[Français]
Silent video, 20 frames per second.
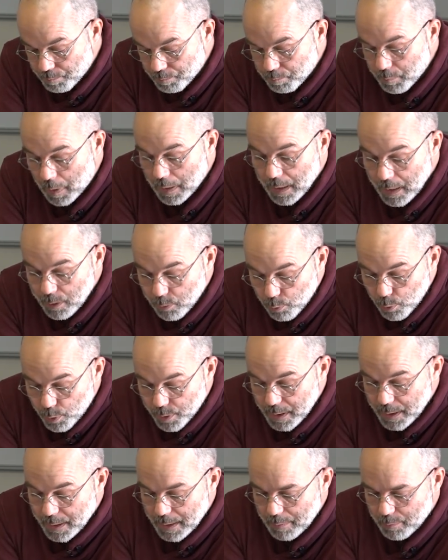malgré tout, le
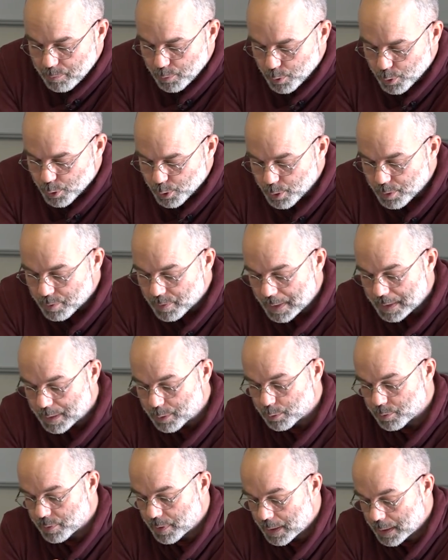système fonctionne vaille
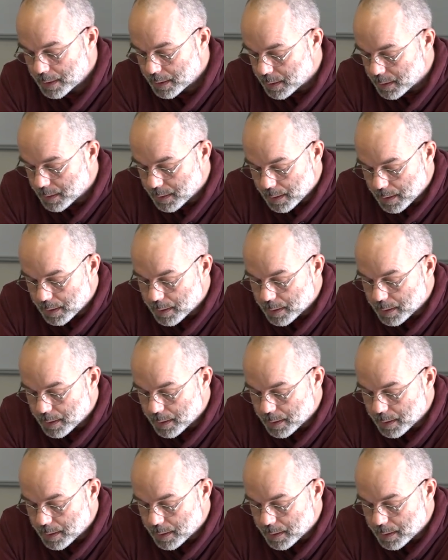que vaille et,